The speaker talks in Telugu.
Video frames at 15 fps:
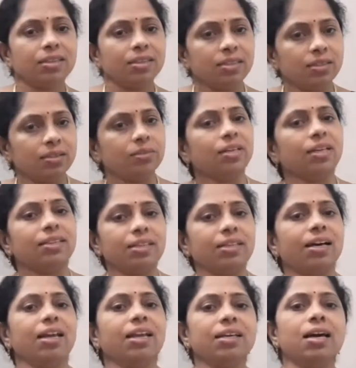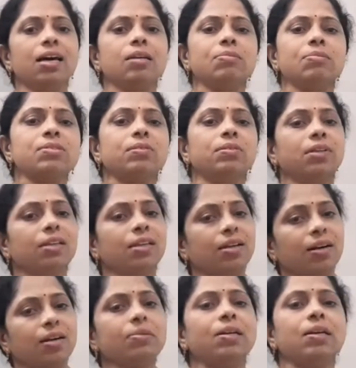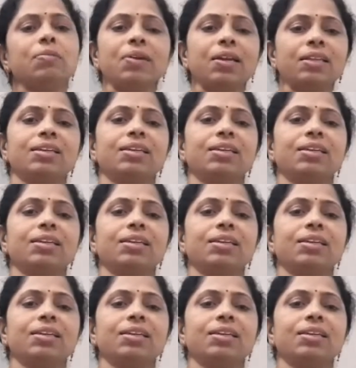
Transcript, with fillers: తింటుంటే తినాలనే అనిపిస్తుంటుంది కడుపు నిండిపోయినా